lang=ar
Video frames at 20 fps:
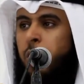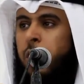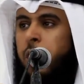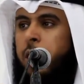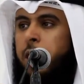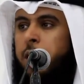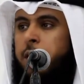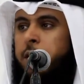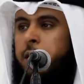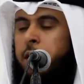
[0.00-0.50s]

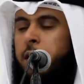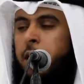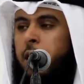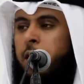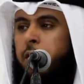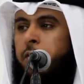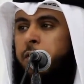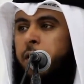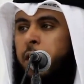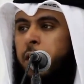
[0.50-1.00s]
وقد
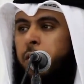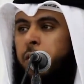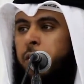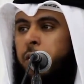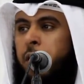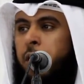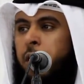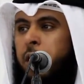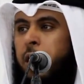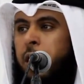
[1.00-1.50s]
يرفع
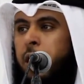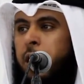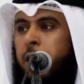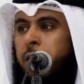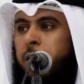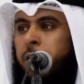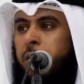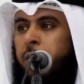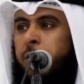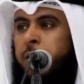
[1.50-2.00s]

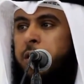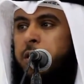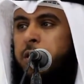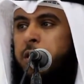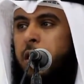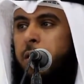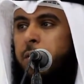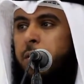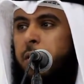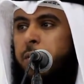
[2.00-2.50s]
الله
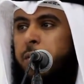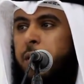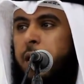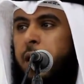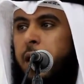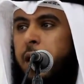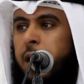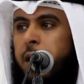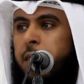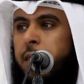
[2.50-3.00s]
بسبب
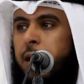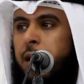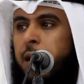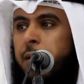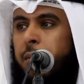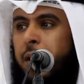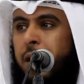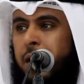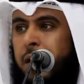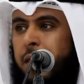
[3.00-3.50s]
هذا
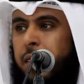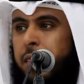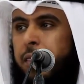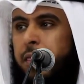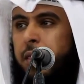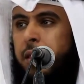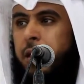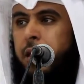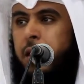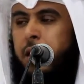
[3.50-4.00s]

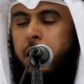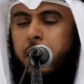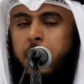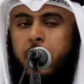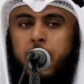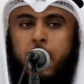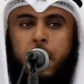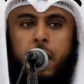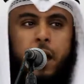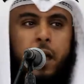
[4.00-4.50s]
المرض
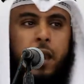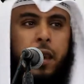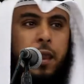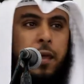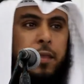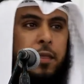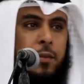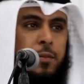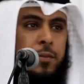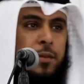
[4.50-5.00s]

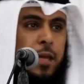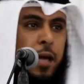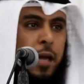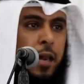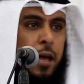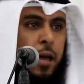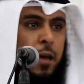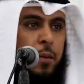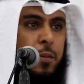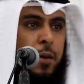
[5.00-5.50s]
الذي
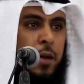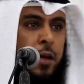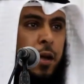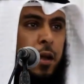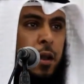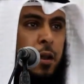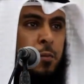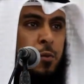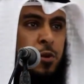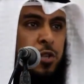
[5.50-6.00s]
ابتلى
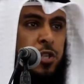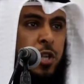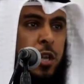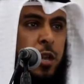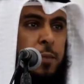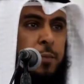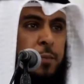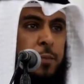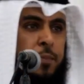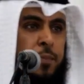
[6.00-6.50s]
به
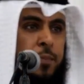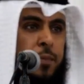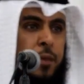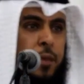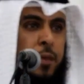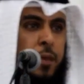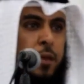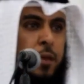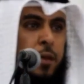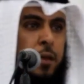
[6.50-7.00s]
المسلم
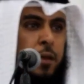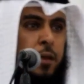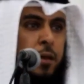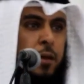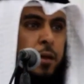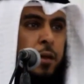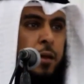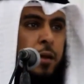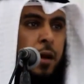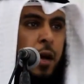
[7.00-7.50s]

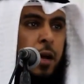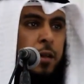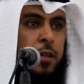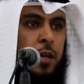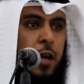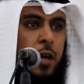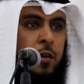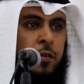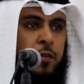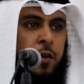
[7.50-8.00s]

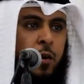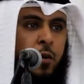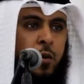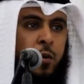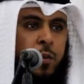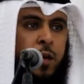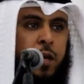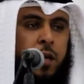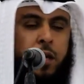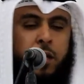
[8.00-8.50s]
قد يرفع
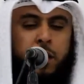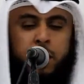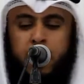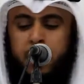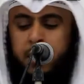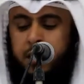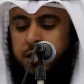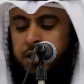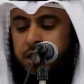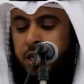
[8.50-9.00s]
به
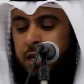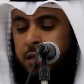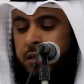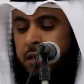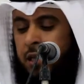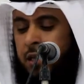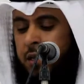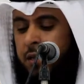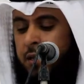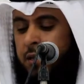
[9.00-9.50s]

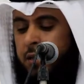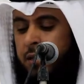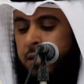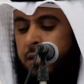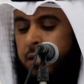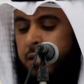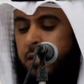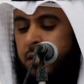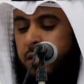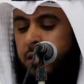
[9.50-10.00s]
درجاته
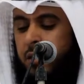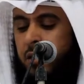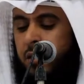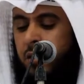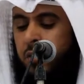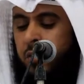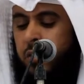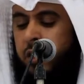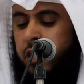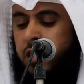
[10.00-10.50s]

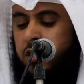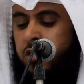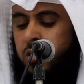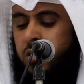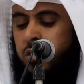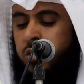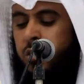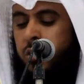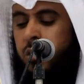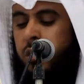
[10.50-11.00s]

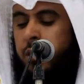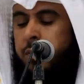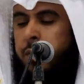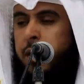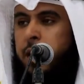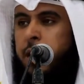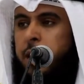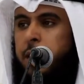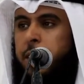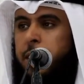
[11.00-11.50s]
ويجوز
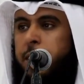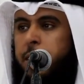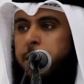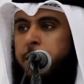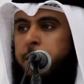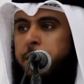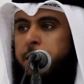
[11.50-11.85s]
للمريض